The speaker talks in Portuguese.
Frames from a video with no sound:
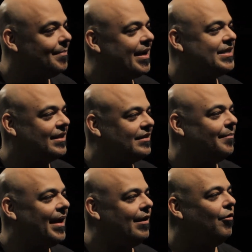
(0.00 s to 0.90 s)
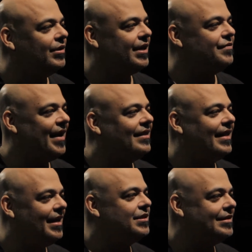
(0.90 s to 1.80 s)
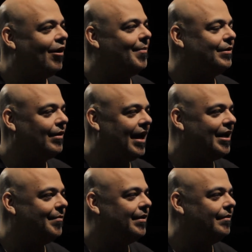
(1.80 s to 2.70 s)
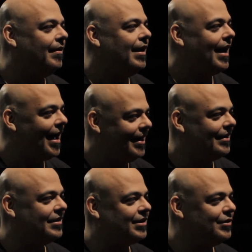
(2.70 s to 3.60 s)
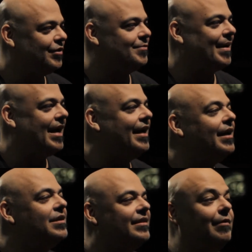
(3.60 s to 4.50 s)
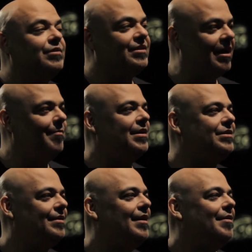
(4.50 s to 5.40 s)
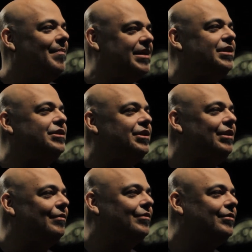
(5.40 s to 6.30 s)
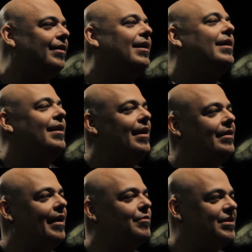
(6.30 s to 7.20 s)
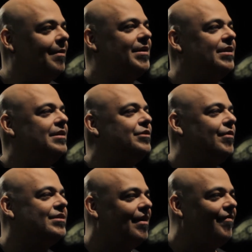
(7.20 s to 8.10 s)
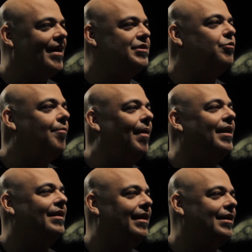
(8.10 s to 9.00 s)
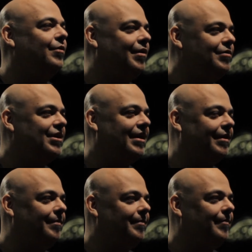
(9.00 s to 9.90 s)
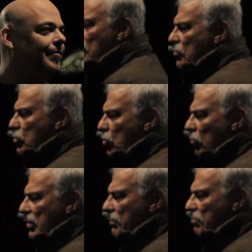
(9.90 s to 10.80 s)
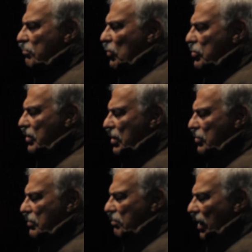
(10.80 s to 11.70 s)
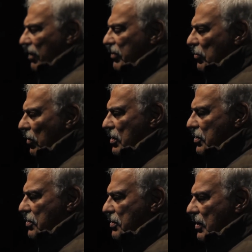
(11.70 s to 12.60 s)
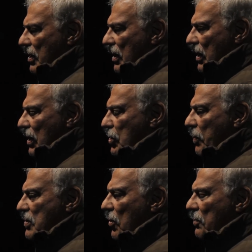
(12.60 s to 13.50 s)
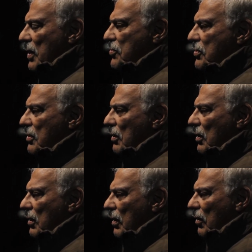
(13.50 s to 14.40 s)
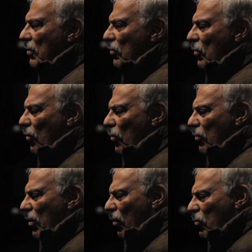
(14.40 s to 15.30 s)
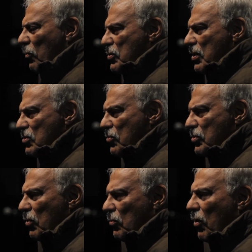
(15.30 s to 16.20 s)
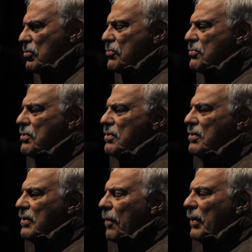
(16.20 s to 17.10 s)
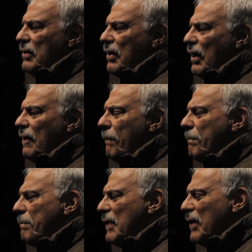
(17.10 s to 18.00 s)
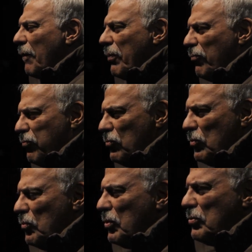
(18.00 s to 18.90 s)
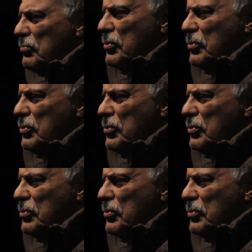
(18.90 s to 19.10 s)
apresenta também outras vertentes da obra do Caime. Além das canções praieiras, tem os sambas mexidinhos e tem os sambas canções da fase urbana dele no Rio de Janeiro. O show tem músicas maravilhosas, especialmente eh, eh, algumas canções que eu gosto de interpretar, e que aprofundo muito,